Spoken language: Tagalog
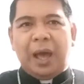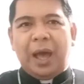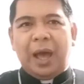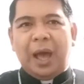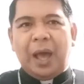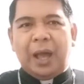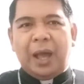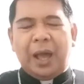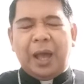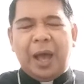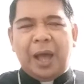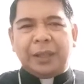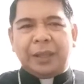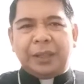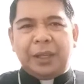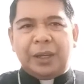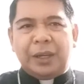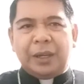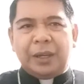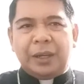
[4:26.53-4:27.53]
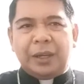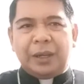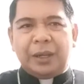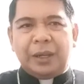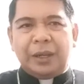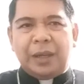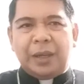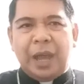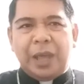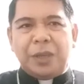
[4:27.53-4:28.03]
ang ating
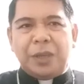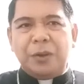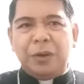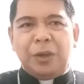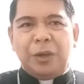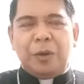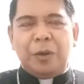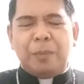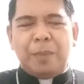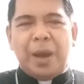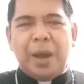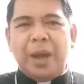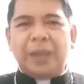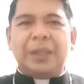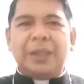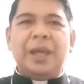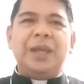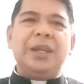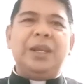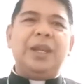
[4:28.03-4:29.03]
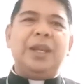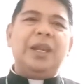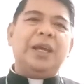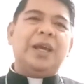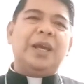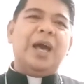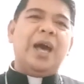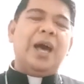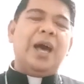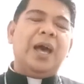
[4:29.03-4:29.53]
layunin kung bakit tayo
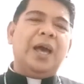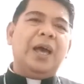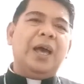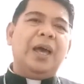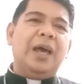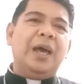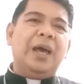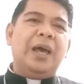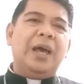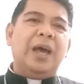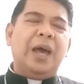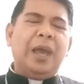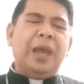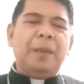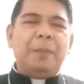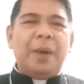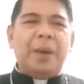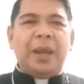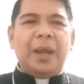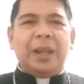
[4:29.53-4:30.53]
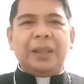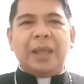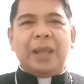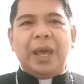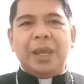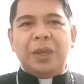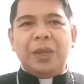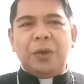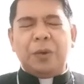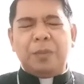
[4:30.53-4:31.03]
nilikha ay para
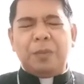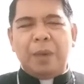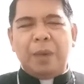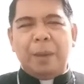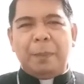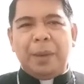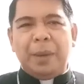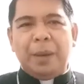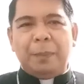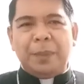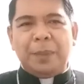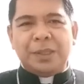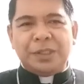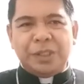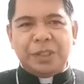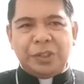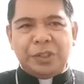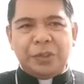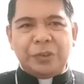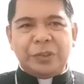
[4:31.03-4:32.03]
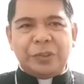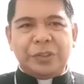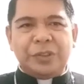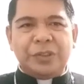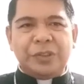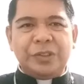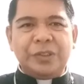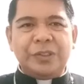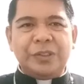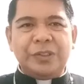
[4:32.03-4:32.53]
tayo mapalapit sa
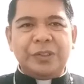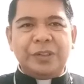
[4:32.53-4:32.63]
Diyos.